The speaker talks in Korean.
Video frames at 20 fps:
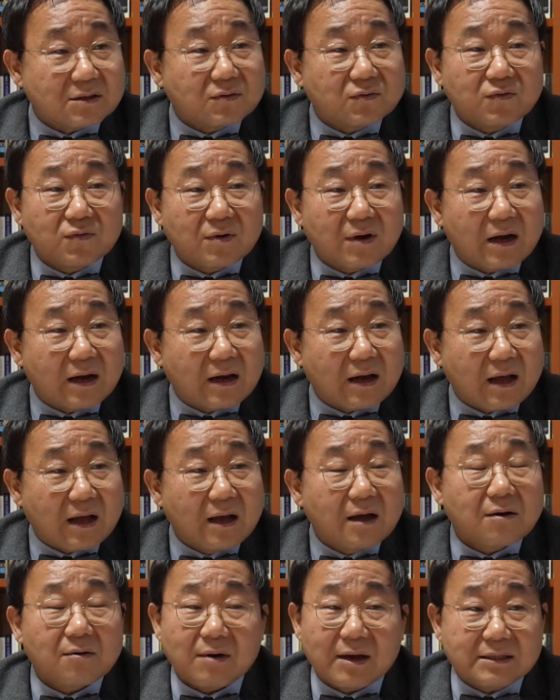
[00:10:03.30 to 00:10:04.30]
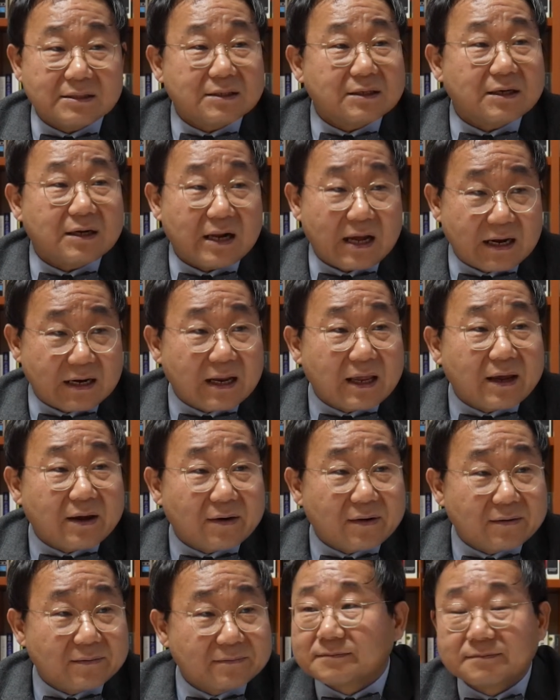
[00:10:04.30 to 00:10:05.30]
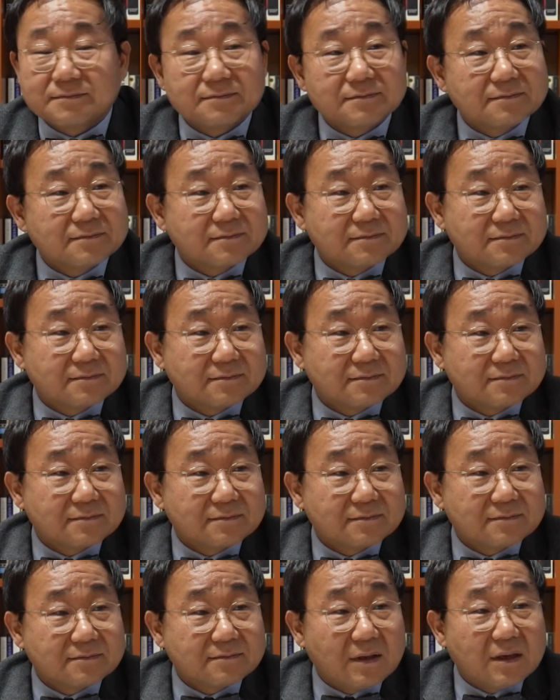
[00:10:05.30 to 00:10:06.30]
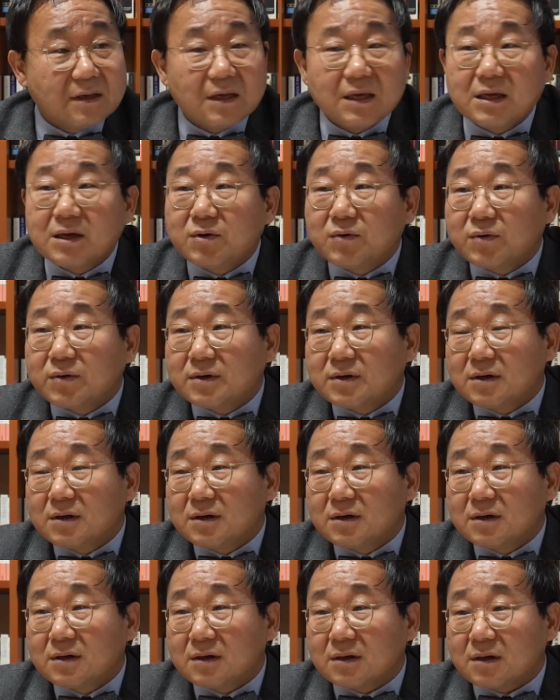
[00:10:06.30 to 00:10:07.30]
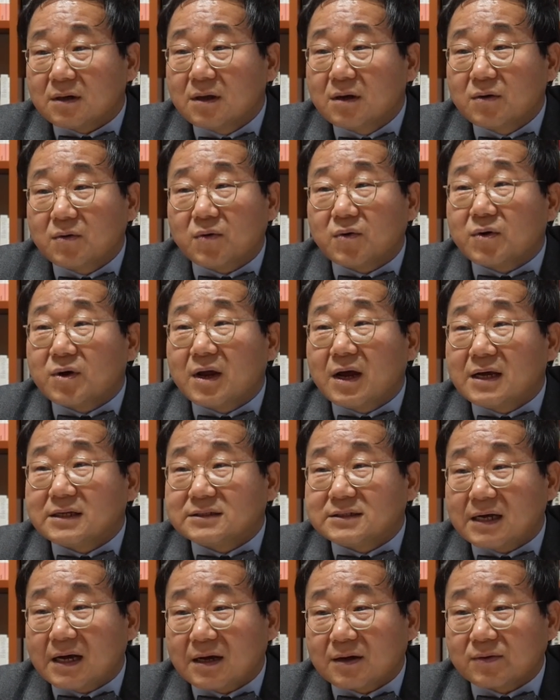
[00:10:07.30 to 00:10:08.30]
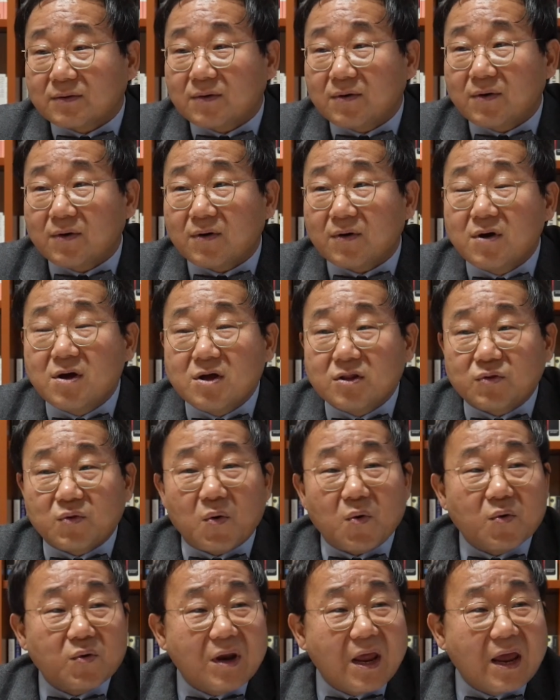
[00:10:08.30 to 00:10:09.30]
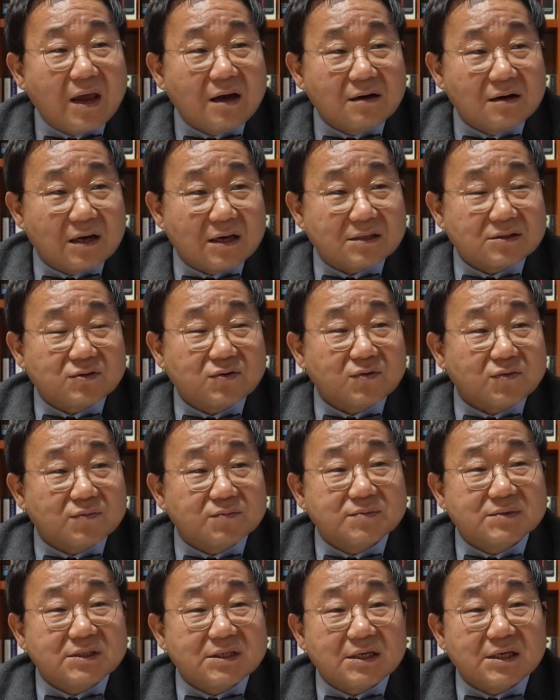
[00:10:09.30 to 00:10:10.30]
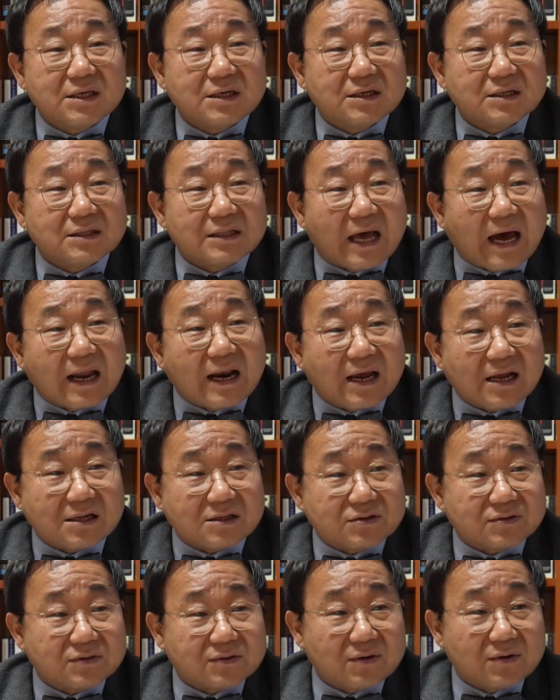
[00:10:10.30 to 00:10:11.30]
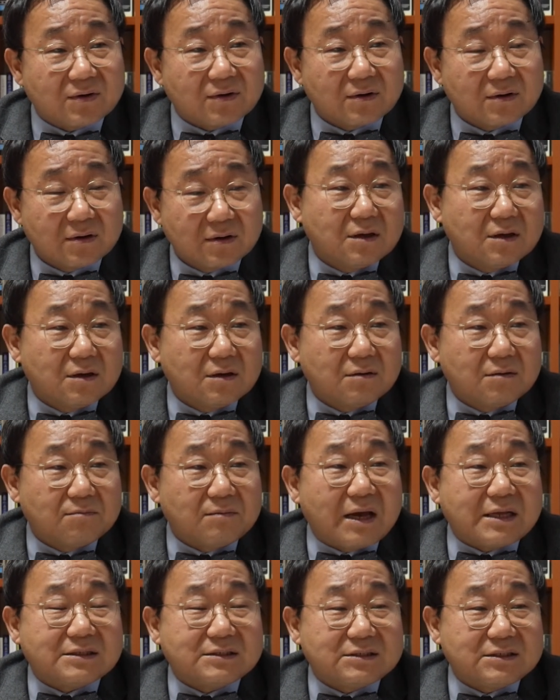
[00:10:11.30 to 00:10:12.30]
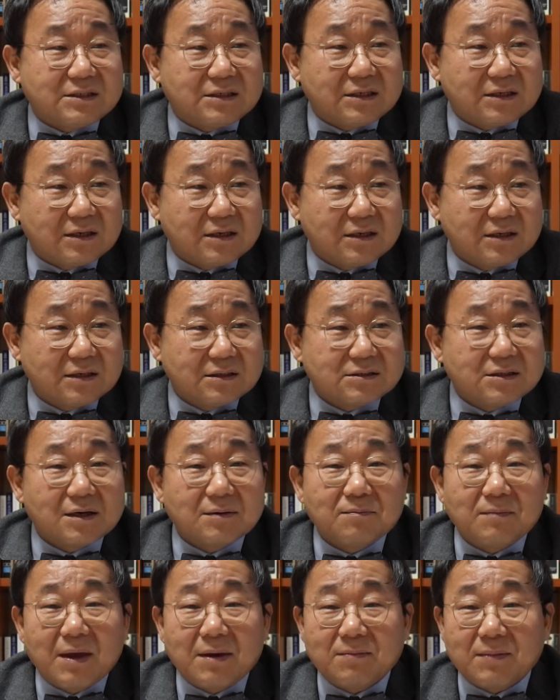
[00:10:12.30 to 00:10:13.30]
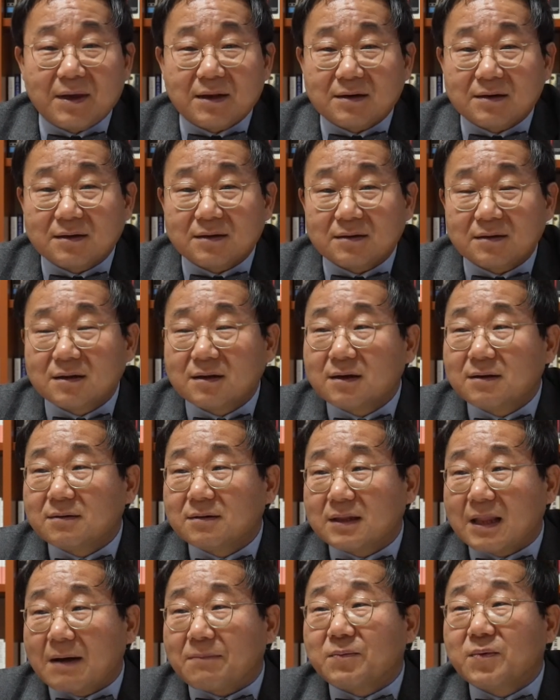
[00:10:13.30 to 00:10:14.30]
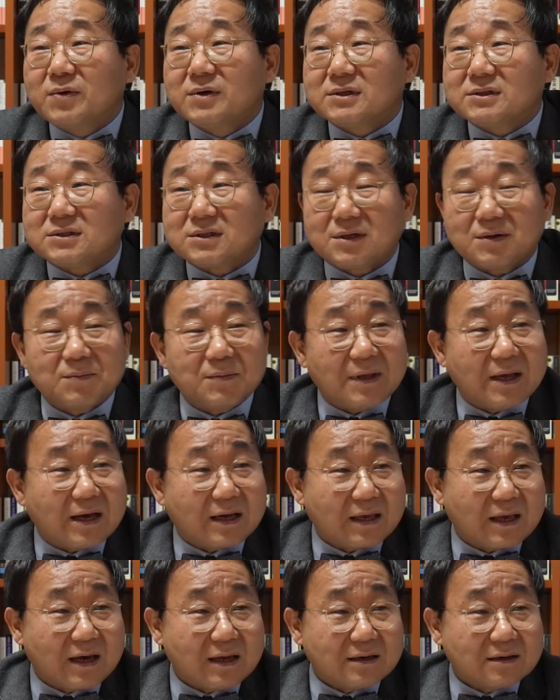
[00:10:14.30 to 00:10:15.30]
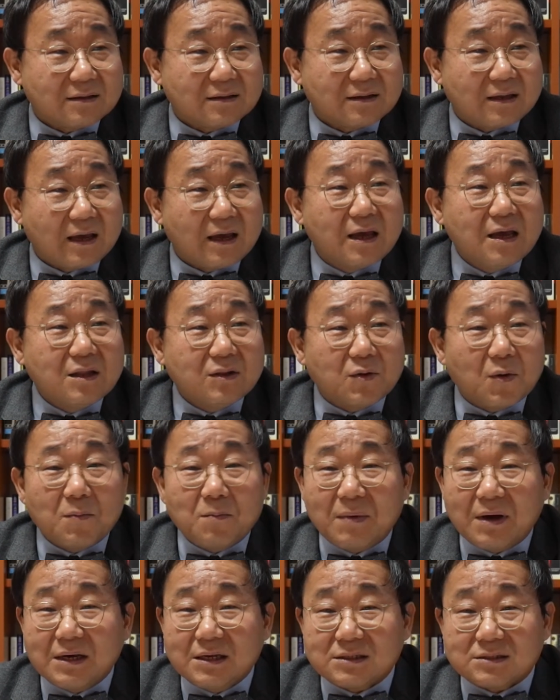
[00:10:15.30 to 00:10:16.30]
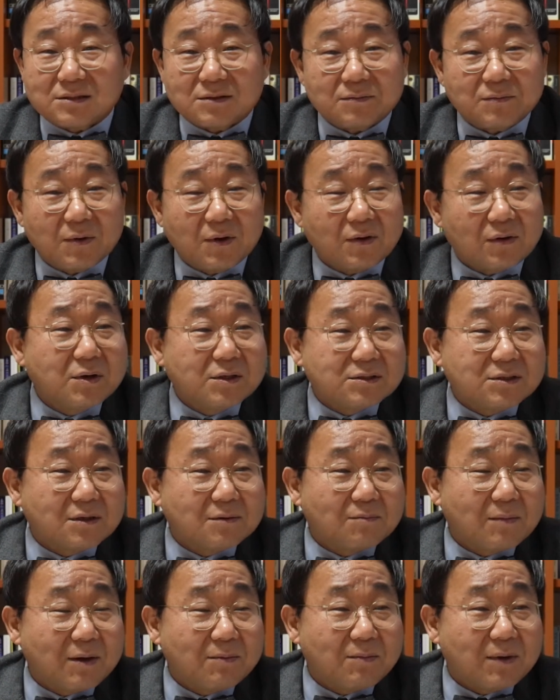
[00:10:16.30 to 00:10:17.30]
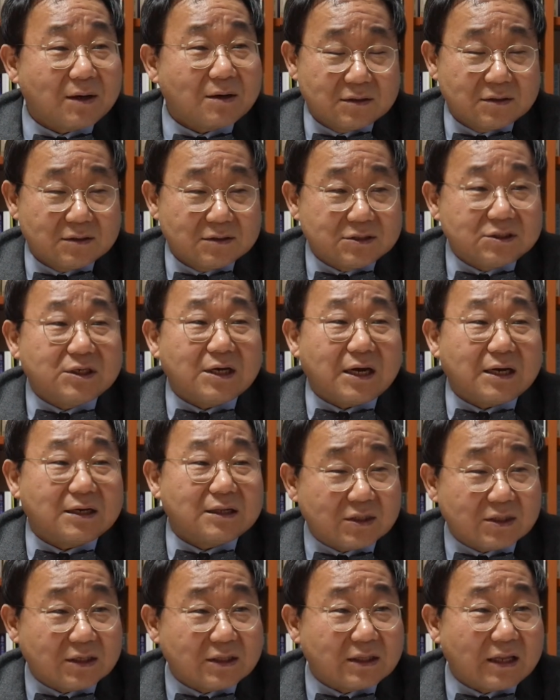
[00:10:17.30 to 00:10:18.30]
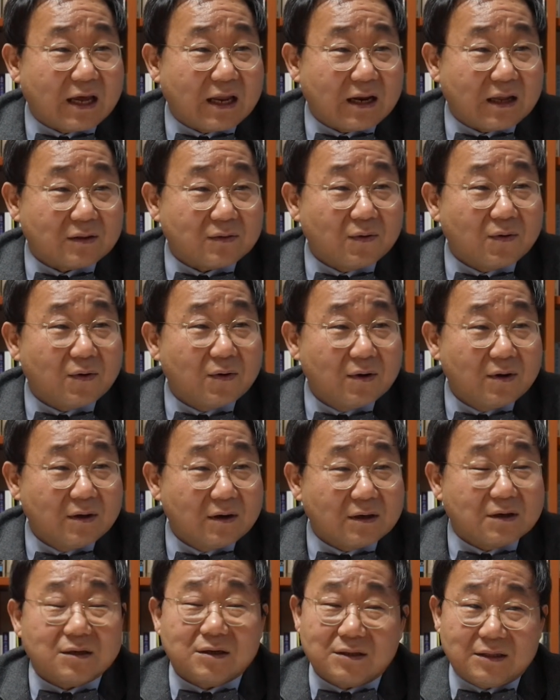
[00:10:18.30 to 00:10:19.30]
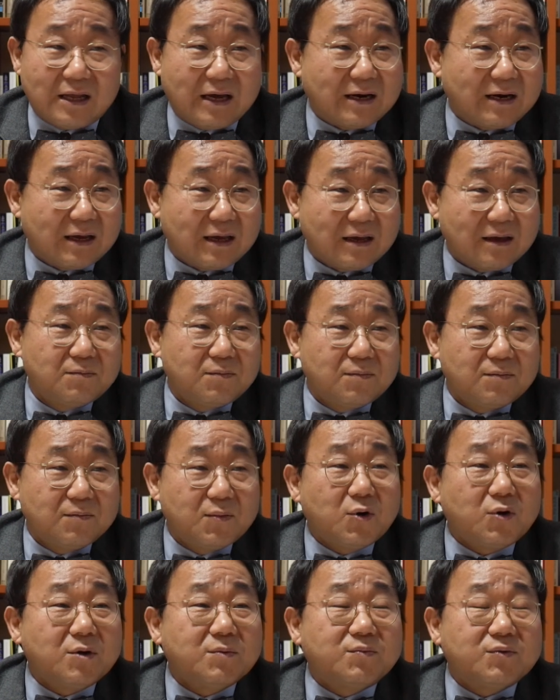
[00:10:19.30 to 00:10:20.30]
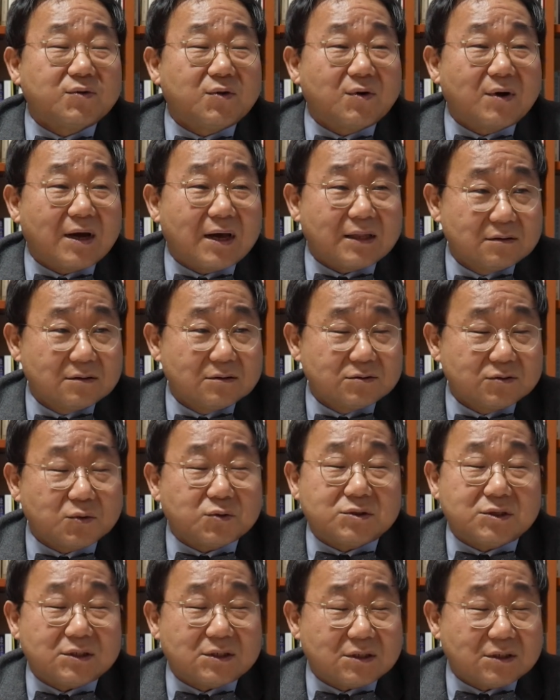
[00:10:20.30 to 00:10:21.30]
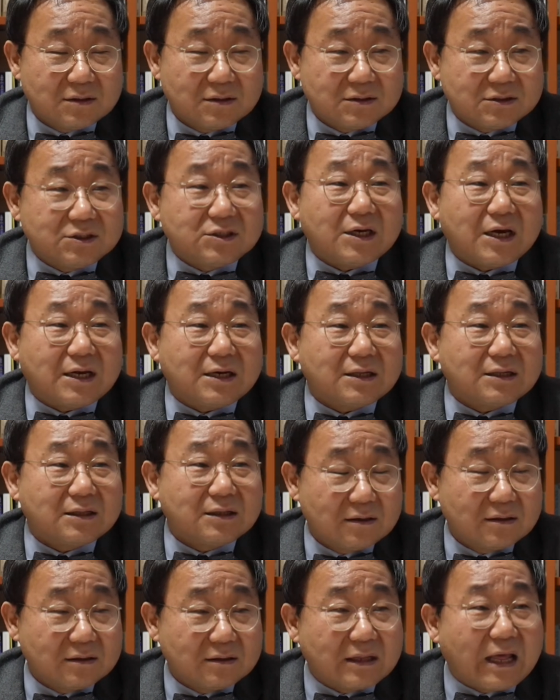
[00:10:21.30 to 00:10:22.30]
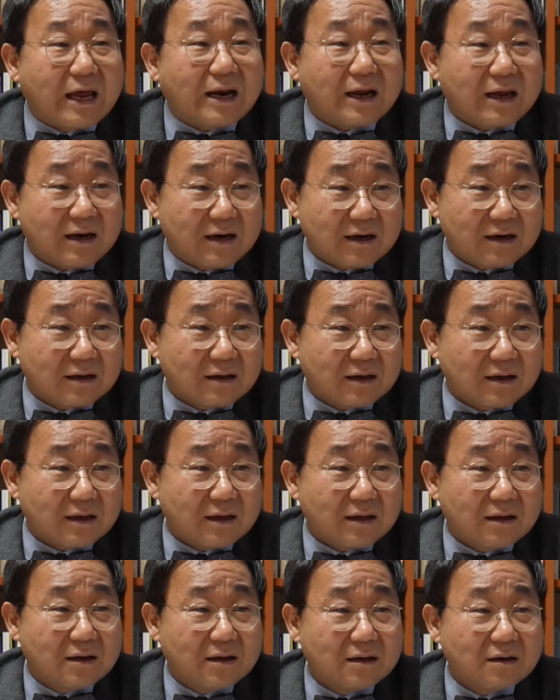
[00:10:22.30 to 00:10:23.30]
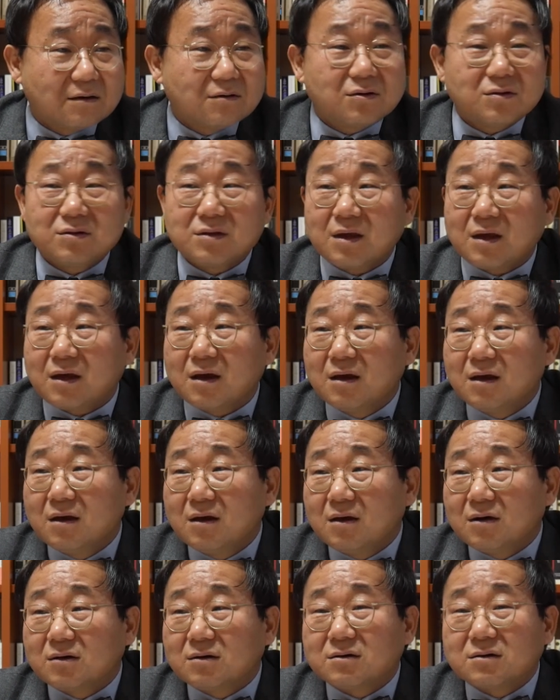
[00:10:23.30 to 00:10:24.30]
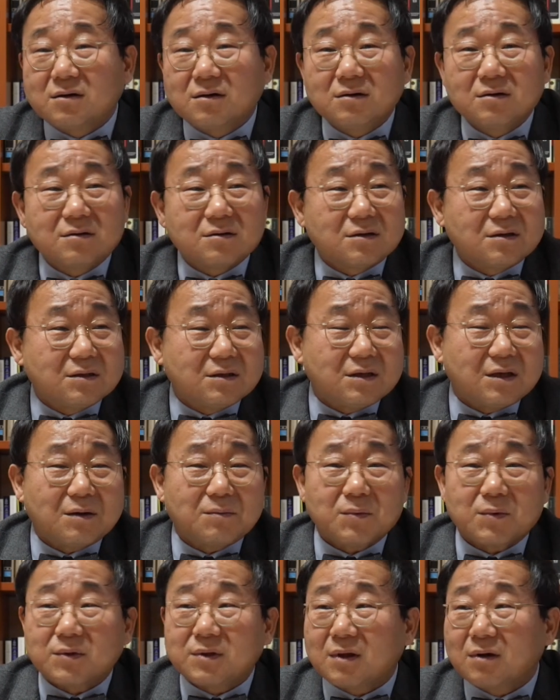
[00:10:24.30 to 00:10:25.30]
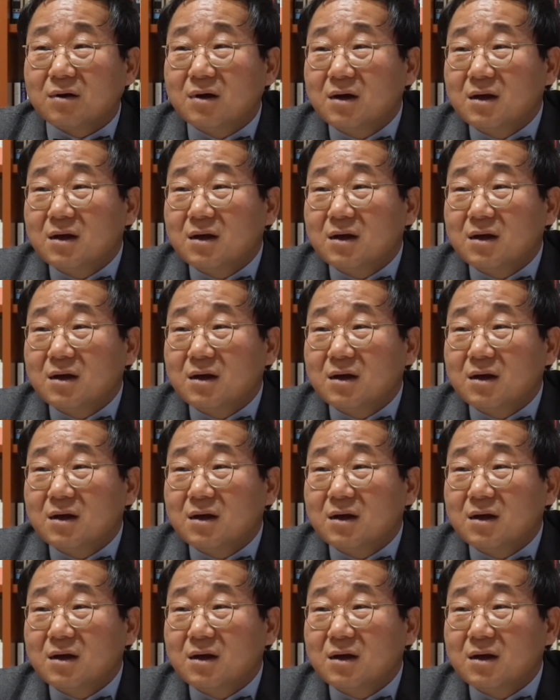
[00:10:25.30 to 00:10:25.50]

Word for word: 국가가 관여를 안 해요. 음. 인권을 고려하지 않고 돈에 의해서 움직이는 나라일수록 마치 성매매는 나쁜 것처럼 이야기하는데 돈만 있으면 성매매를 취하는 나라도 그런 나라예요. 표리부동한 조치를 취하는 나라는 거예요. 그런데 그런 거를 이해 못하고